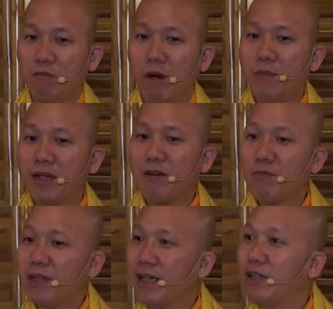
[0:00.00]
mà mình
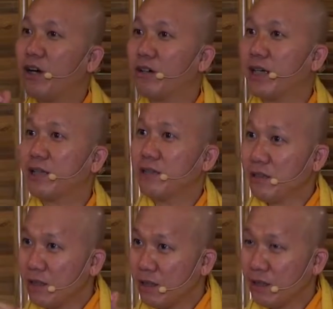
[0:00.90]
không biết lấy đồ ra
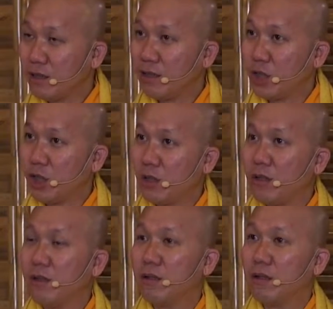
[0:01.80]
trước đó
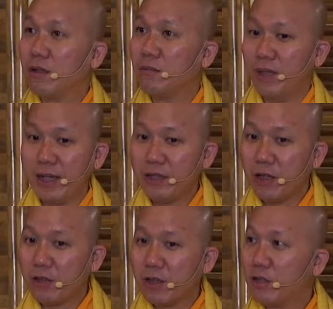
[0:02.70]
mình lấy
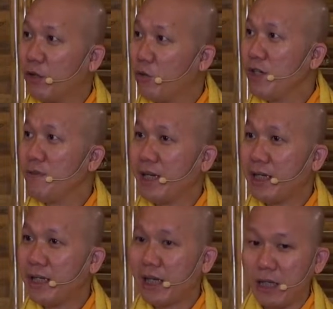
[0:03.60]
đồ đồ quý mình
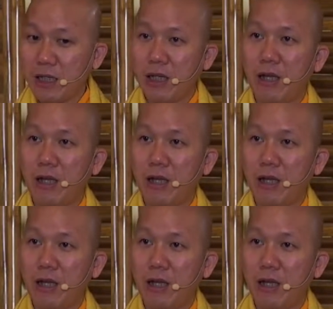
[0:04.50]
lấy ra